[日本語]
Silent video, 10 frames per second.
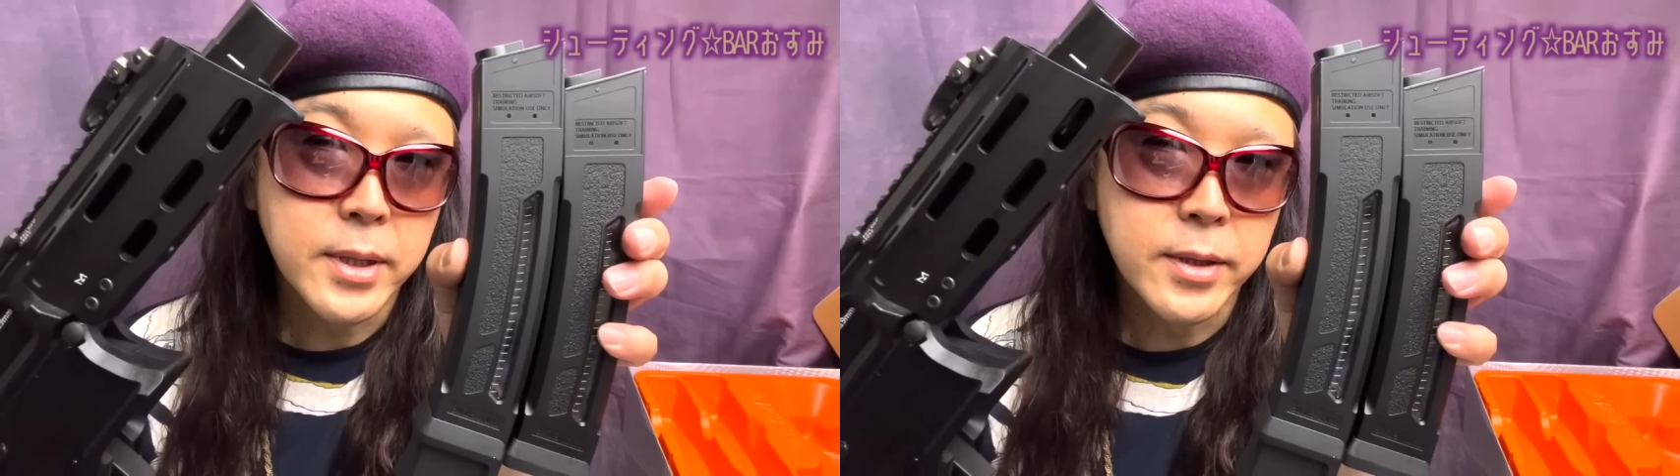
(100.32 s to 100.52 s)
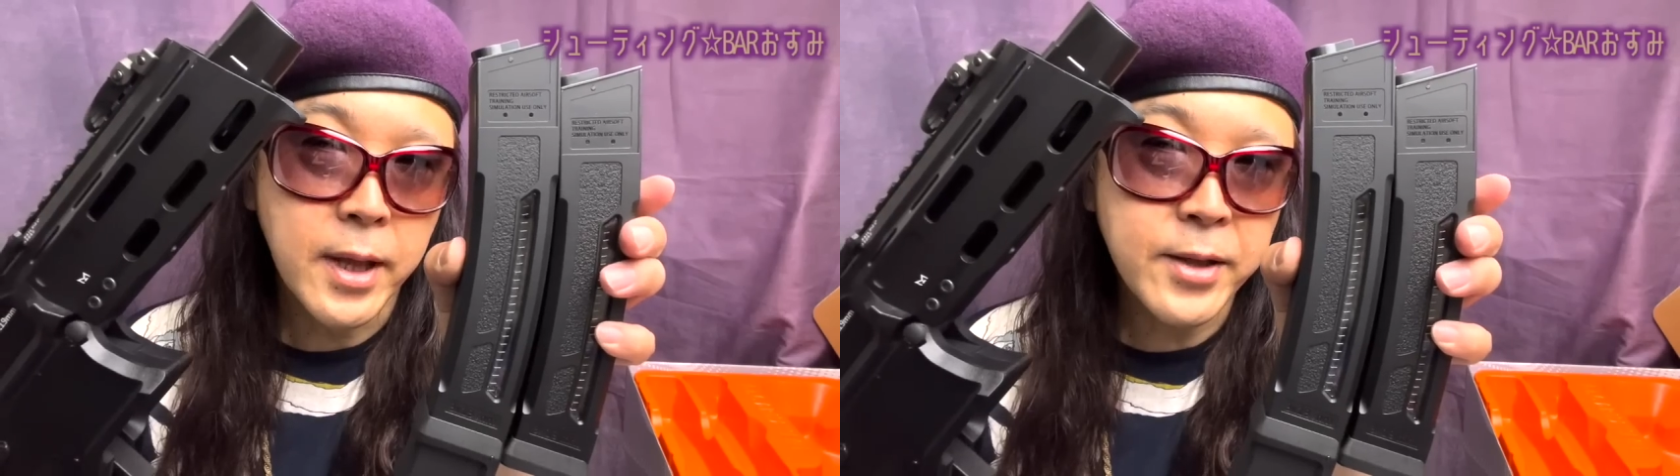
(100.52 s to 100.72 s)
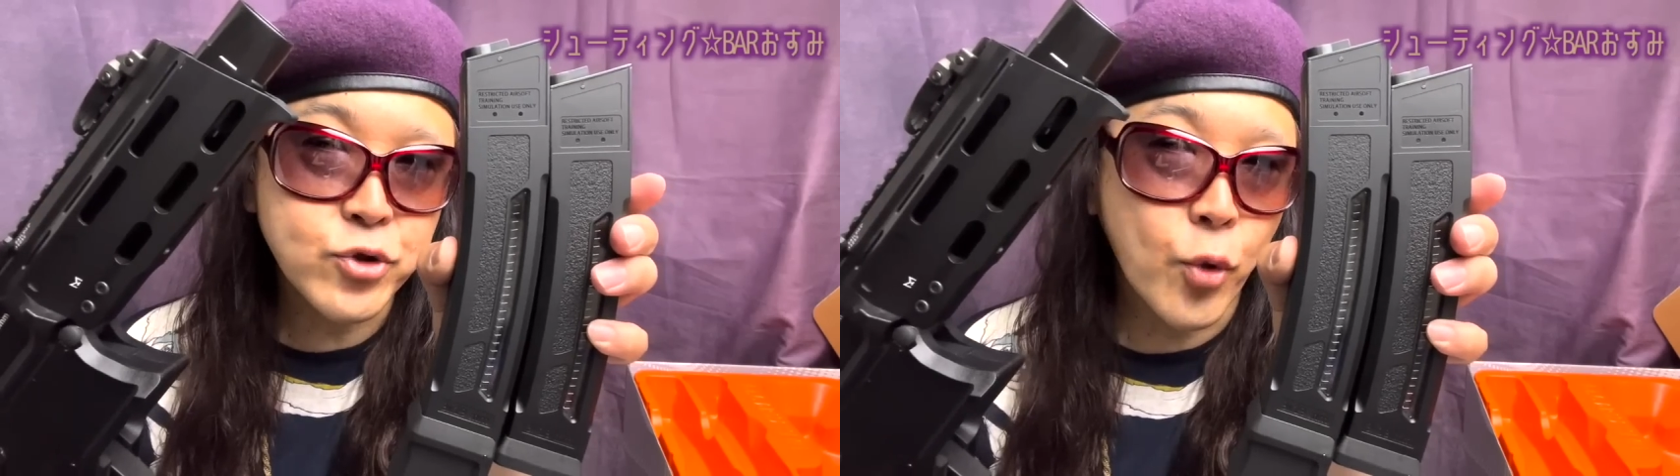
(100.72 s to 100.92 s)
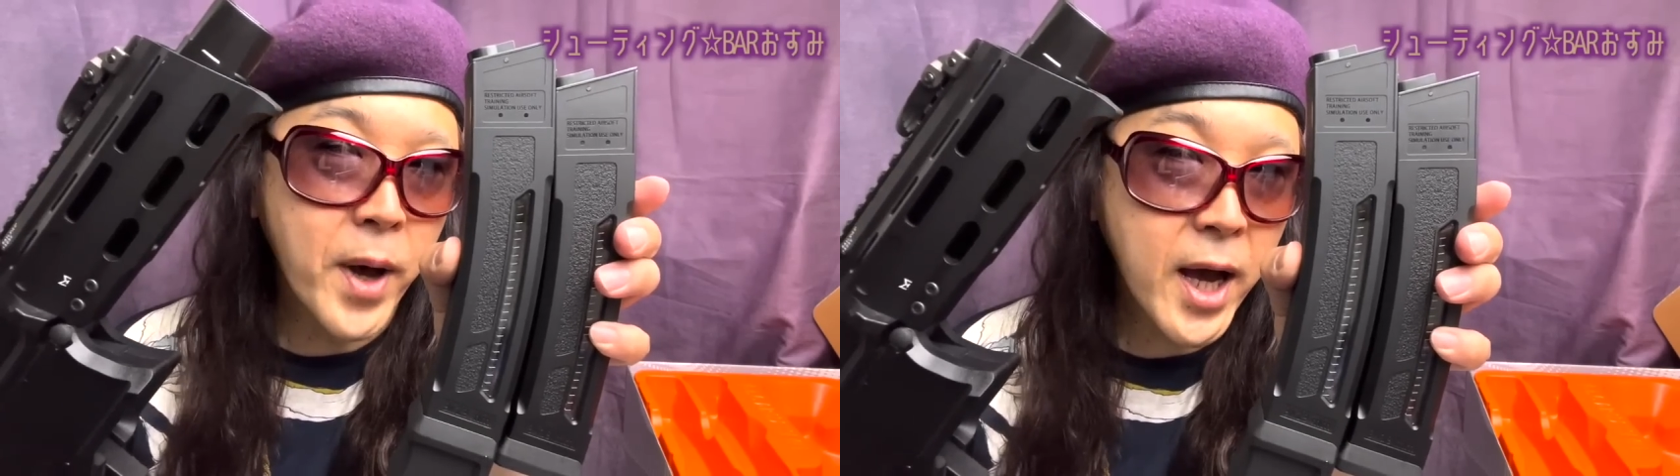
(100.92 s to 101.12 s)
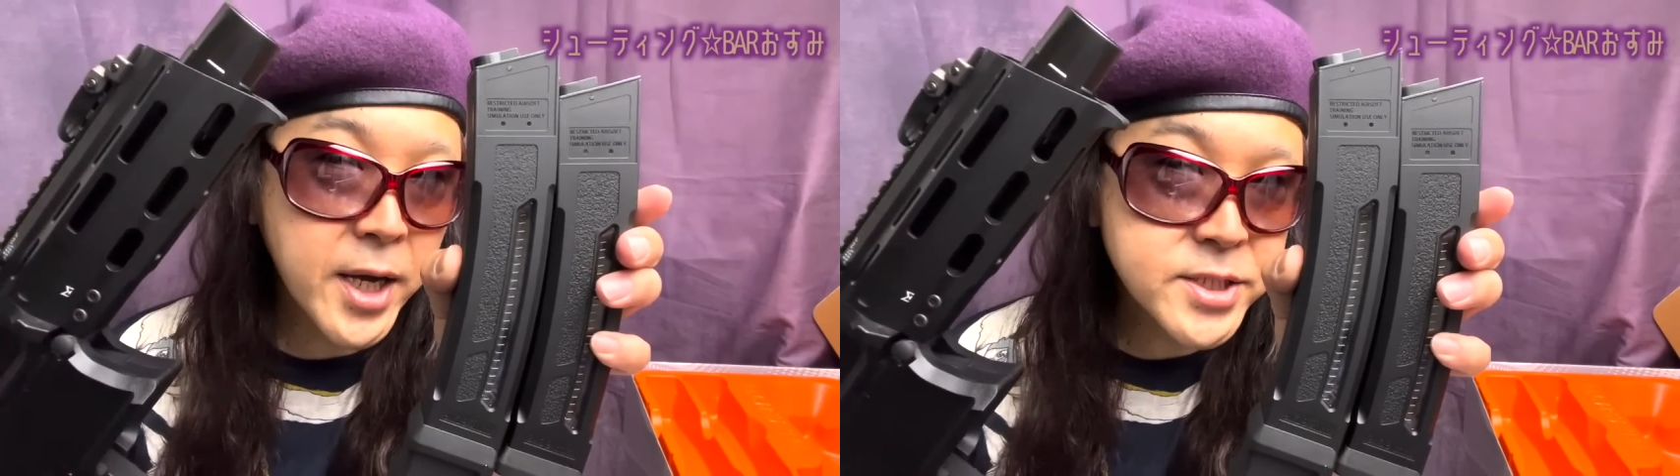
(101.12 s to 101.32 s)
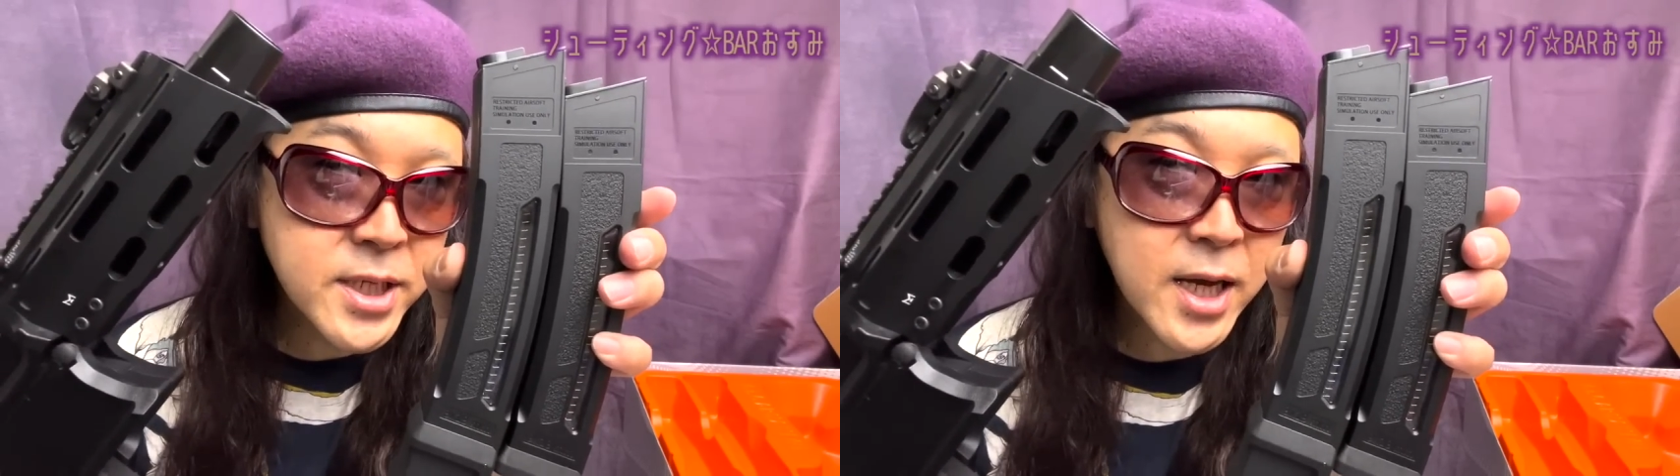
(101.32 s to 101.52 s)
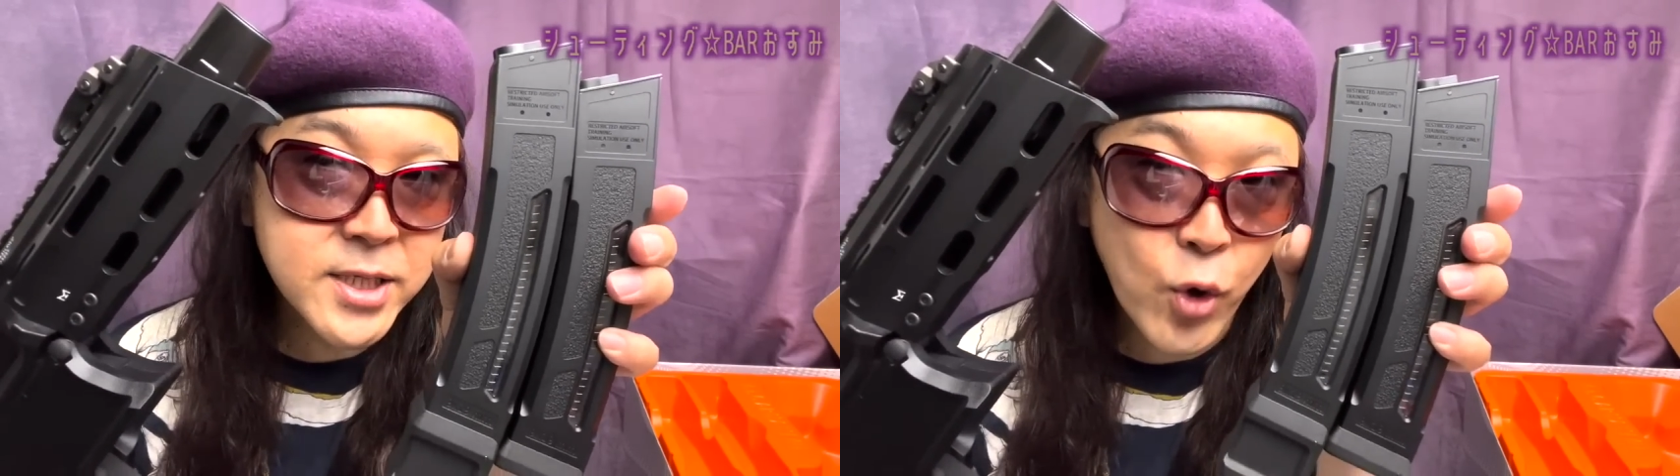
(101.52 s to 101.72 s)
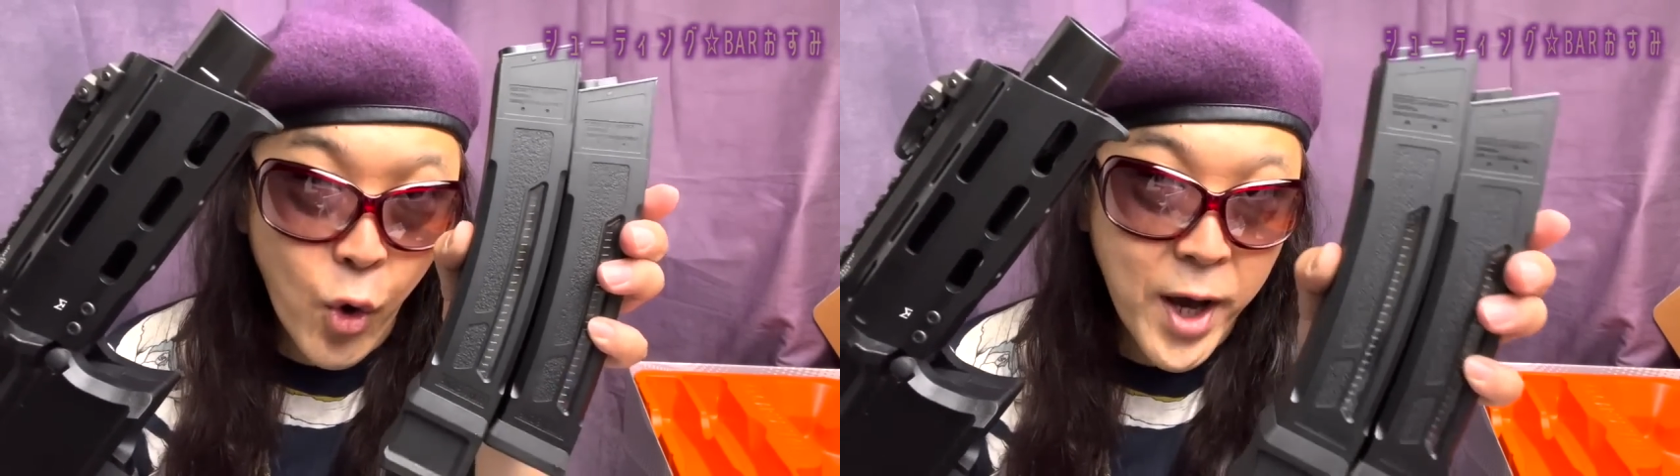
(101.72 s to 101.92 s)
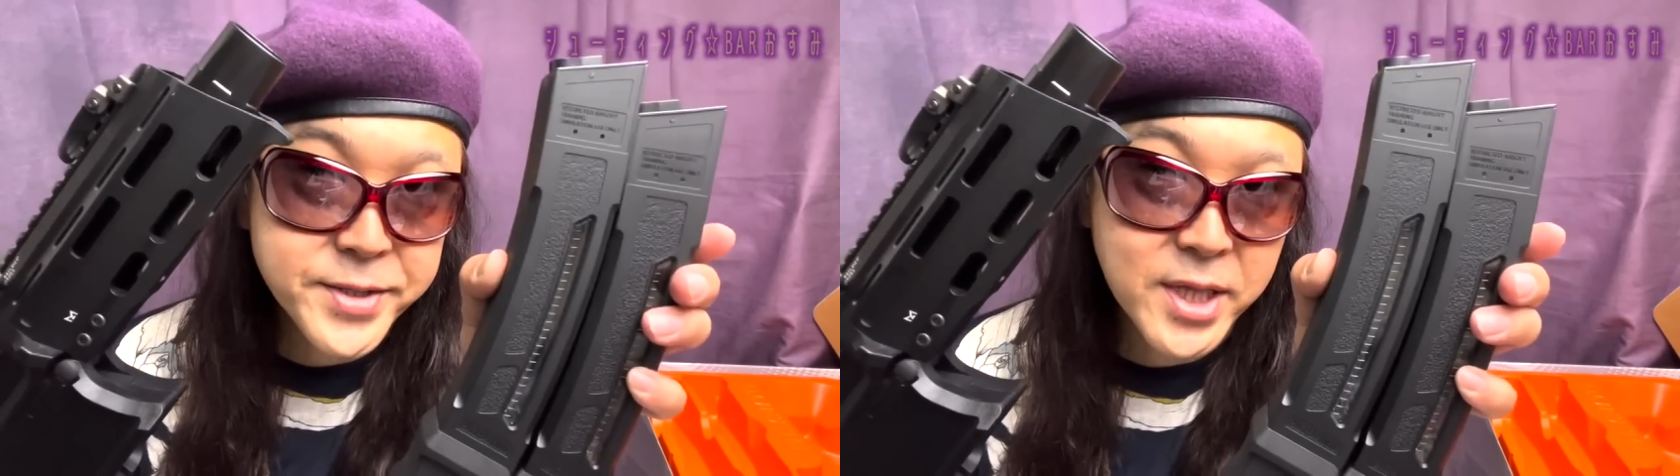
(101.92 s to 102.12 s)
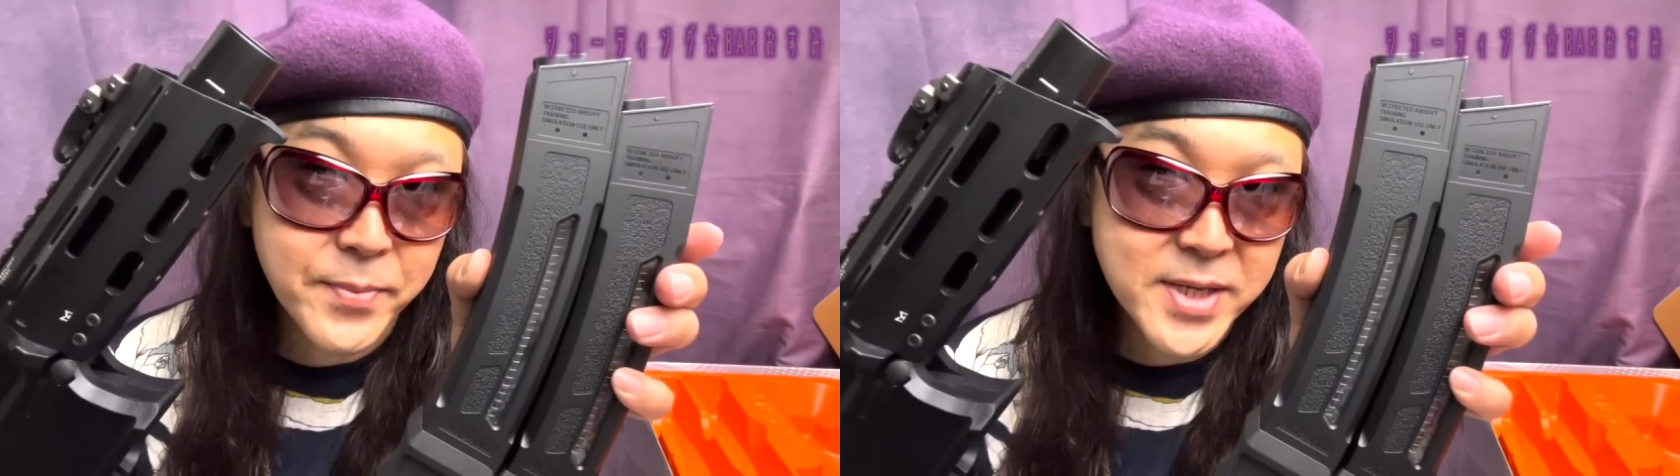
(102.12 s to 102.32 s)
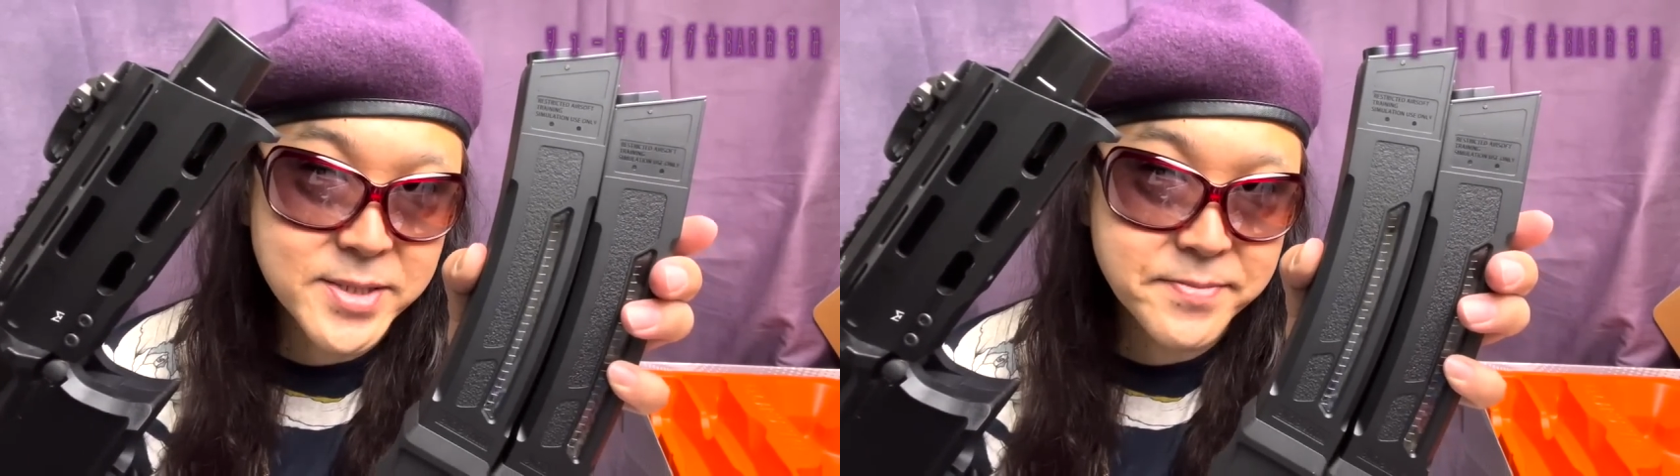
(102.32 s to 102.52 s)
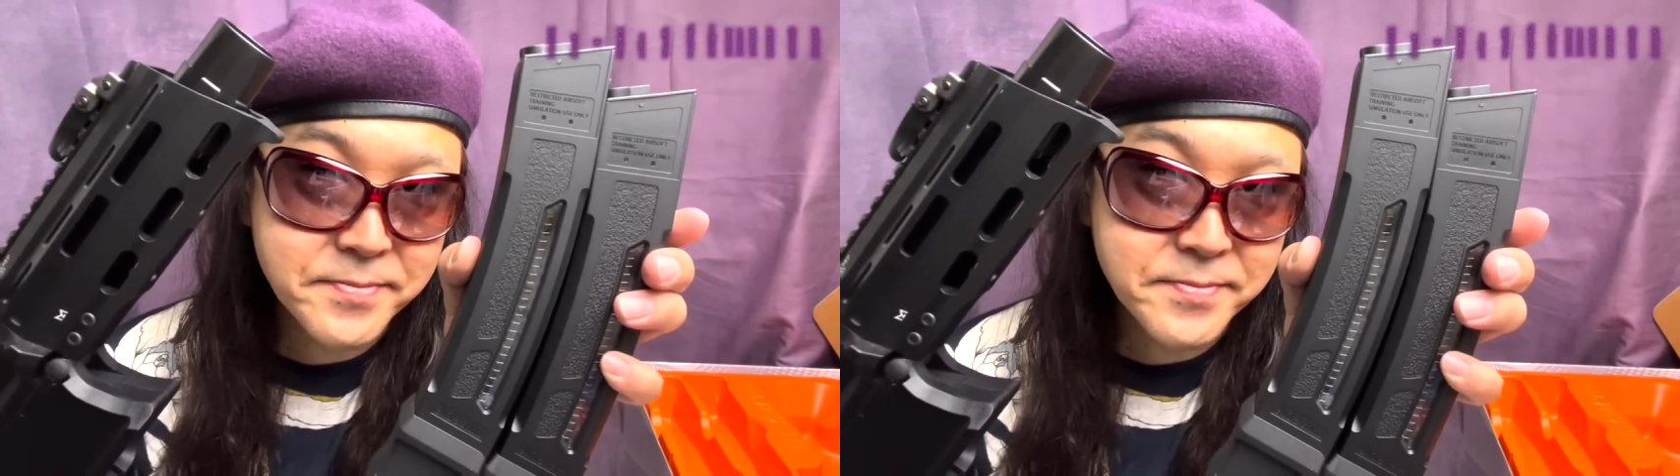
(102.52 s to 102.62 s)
なんとマガジンが2本入っています。